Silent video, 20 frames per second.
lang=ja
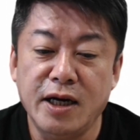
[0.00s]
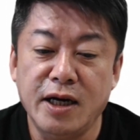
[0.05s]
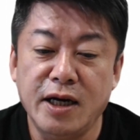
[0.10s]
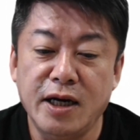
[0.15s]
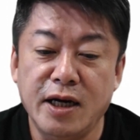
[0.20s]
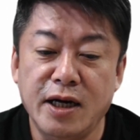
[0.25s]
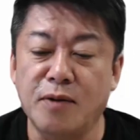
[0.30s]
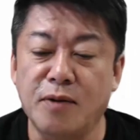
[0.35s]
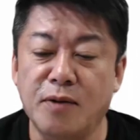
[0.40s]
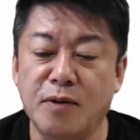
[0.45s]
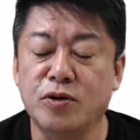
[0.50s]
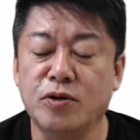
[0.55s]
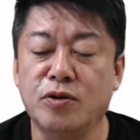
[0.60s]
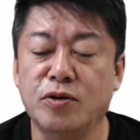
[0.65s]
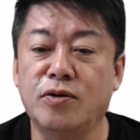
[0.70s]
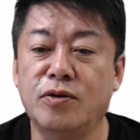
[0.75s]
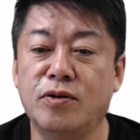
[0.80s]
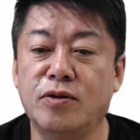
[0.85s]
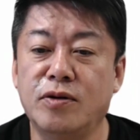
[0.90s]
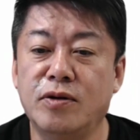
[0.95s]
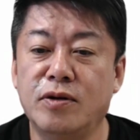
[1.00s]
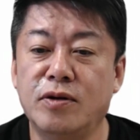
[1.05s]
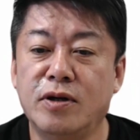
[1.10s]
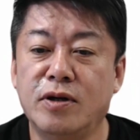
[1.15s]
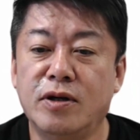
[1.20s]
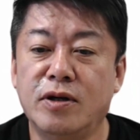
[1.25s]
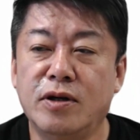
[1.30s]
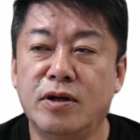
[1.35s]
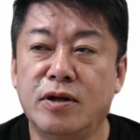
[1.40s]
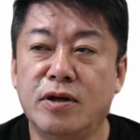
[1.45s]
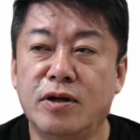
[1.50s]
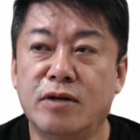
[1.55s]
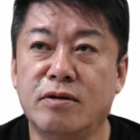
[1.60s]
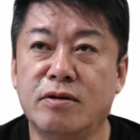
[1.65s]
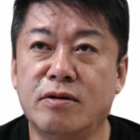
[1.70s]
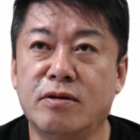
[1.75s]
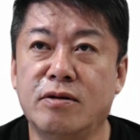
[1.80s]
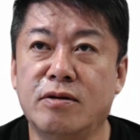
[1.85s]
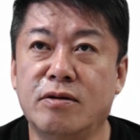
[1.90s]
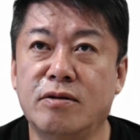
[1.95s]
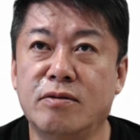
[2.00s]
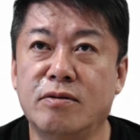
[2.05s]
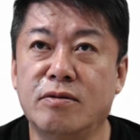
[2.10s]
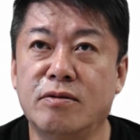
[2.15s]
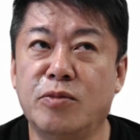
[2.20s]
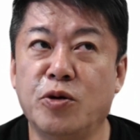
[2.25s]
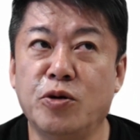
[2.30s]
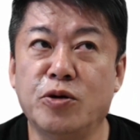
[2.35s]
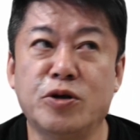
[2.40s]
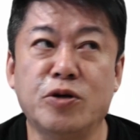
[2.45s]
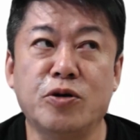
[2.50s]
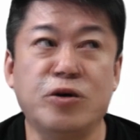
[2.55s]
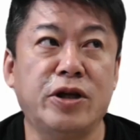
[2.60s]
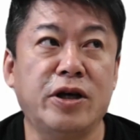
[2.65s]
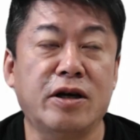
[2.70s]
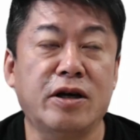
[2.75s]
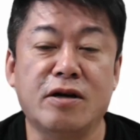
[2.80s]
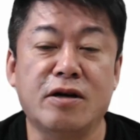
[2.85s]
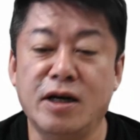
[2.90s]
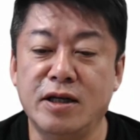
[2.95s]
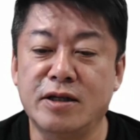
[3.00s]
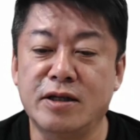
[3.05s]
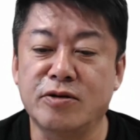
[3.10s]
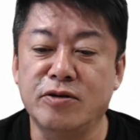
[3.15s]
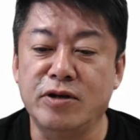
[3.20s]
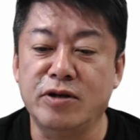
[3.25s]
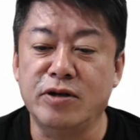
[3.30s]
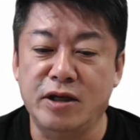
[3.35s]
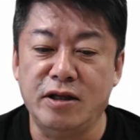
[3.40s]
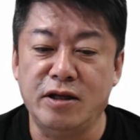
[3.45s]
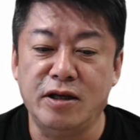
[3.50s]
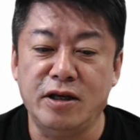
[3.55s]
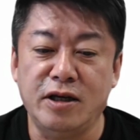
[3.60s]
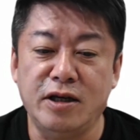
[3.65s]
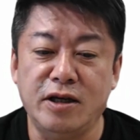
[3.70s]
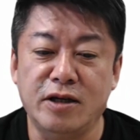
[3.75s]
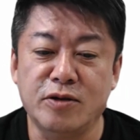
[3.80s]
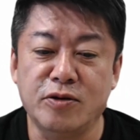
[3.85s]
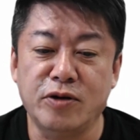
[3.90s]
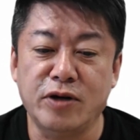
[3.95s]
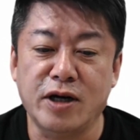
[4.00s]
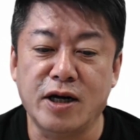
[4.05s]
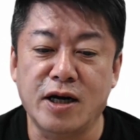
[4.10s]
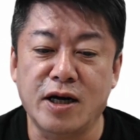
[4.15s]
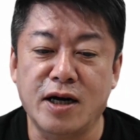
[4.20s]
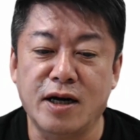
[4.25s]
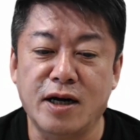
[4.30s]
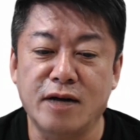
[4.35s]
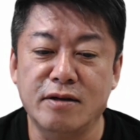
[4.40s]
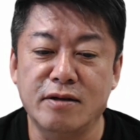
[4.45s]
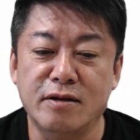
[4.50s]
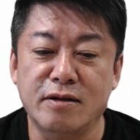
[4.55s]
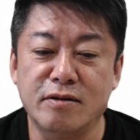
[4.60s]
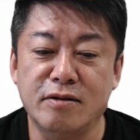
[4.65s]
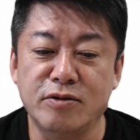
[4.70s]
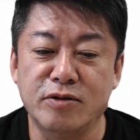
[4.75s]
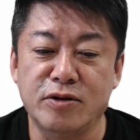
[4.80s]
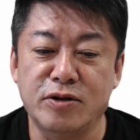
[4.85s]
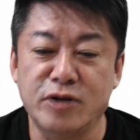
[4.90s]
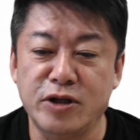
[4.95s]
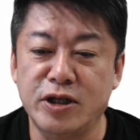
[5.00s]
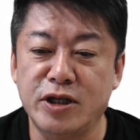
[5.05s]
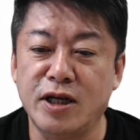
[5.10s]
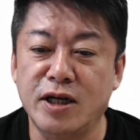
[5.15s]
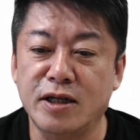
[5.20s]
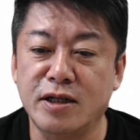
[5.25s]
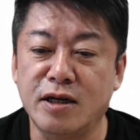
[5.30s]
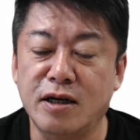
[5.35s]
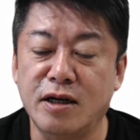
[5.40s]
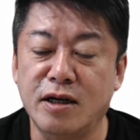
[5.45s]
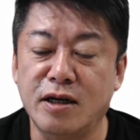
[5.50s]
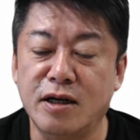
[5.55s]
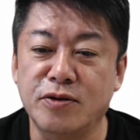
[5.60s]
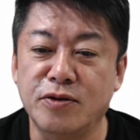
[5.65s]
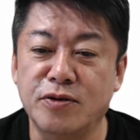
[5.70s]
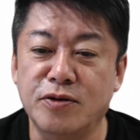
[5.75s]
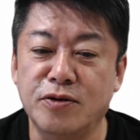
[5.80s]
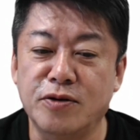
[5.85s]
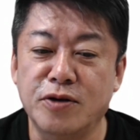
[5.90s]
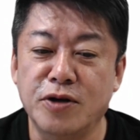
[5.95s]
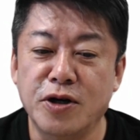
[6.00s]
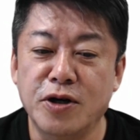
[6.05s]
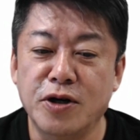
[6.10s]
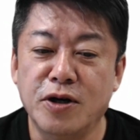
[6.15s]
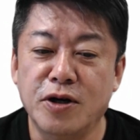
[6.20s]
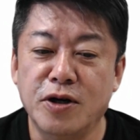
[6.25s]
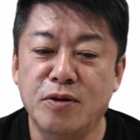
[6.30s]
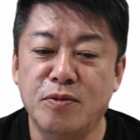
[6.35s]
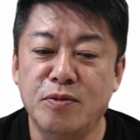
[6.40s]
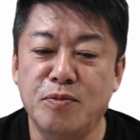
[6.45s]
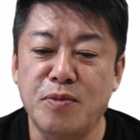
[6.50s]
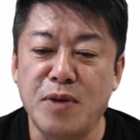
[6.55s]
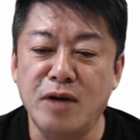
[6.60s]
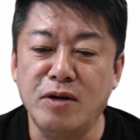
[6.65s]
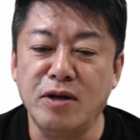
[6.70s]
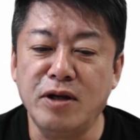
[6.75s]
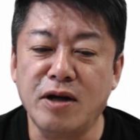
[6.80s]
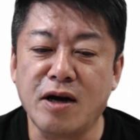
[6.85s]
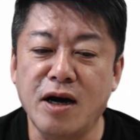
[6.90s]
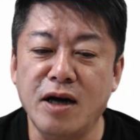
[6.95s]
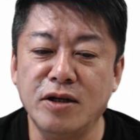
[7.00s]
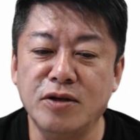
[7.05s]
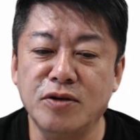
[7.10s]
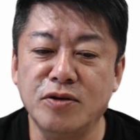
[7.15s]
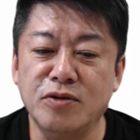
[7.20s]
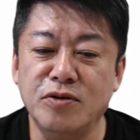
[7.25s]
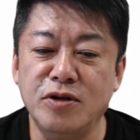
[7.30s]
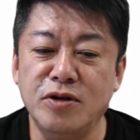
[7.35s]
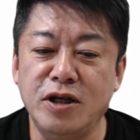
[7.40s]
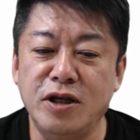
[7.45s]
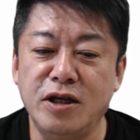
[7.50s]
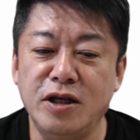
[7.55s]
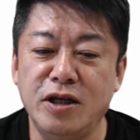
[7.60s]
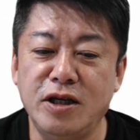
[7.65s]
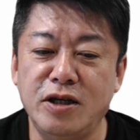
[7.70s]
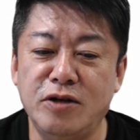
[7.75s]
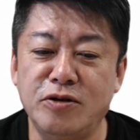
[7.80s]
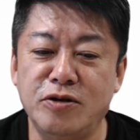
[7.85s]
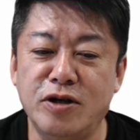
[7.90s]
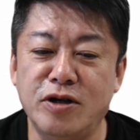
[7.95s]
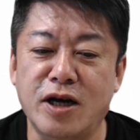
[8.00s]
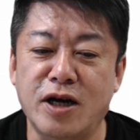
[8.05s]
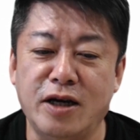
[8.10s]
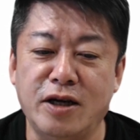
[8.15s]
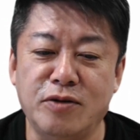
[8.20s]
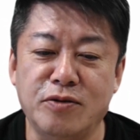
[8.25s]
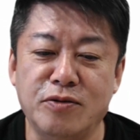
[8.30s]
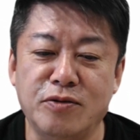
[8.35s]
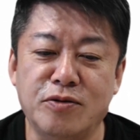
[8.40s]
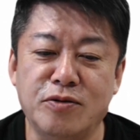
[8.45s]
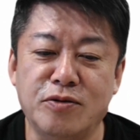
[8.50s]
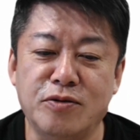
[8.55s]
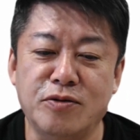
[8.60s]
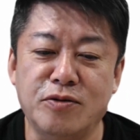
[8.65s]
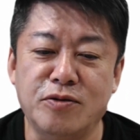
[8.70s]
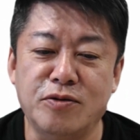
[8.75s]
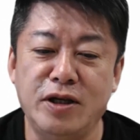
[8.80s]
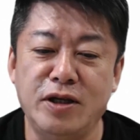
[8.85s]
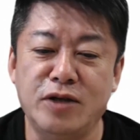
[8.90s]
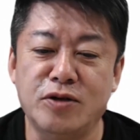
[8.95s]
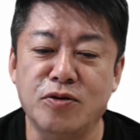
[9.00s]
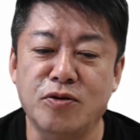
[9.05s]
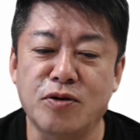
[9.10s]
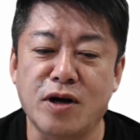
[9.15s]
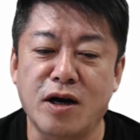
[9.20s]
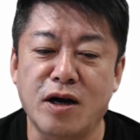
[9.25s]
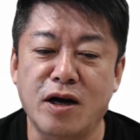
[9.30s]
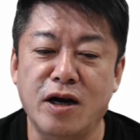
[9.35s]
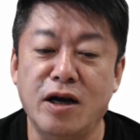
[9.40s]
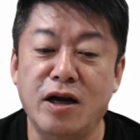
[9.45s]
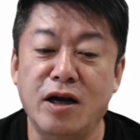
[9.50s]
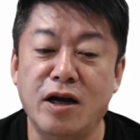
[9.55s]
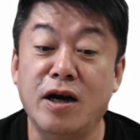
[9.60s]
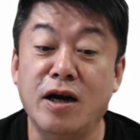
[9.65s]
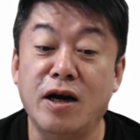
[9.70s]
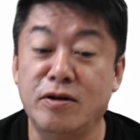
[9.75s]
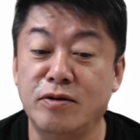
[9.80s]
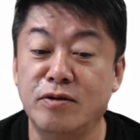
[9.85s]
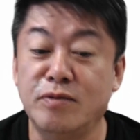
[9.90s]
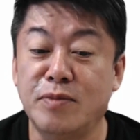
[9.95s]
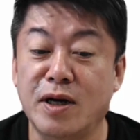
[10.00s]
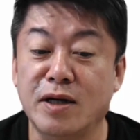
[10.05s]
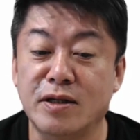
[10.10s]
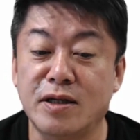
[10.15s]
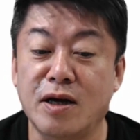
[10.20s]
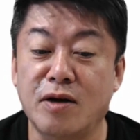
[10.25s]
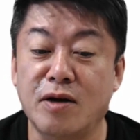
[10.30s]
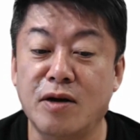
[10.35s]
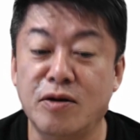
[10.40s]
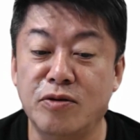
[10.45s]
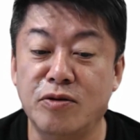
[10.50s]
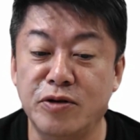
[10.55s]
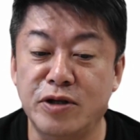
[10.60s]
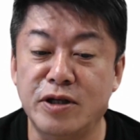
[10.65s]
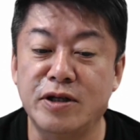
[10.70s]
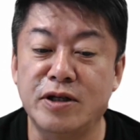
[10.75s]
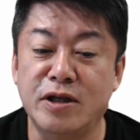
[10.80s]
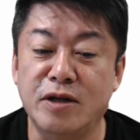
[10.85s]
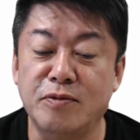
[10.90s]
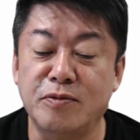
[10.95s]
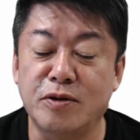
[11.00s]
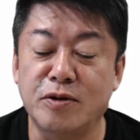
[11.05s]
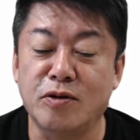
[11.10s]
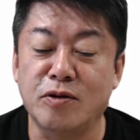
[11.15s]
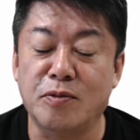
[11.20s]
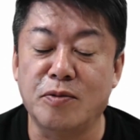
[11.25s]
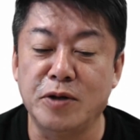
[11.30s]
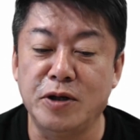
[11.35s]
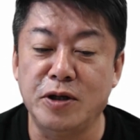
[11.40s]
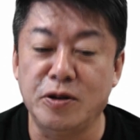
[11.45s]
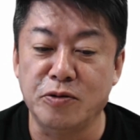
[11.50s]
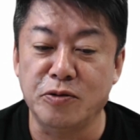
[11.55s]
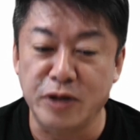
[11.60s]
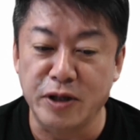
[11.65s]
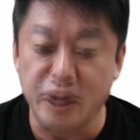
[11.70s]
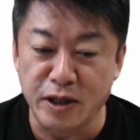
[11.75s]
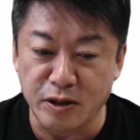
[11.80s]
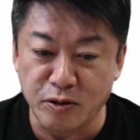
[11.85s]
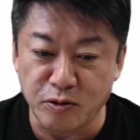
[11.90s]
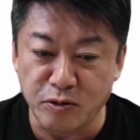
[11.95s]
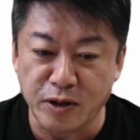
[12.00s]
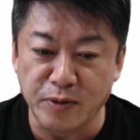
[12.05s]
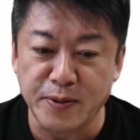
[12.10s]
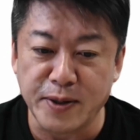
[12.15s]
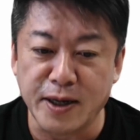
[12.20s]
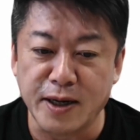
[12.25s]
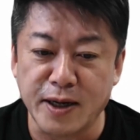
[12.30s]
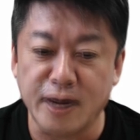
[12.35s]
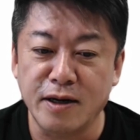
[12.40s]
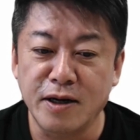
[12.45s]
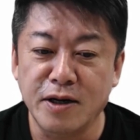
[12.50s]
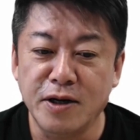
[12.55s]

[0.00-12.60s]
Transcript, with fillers: しかもそのうんものすごいでっかいスクリーンにそれが映し出されるとまるで会場にいるぐらいの臨場感が得られる、まあ、サウンドのシステムとかもいいの入れとけば、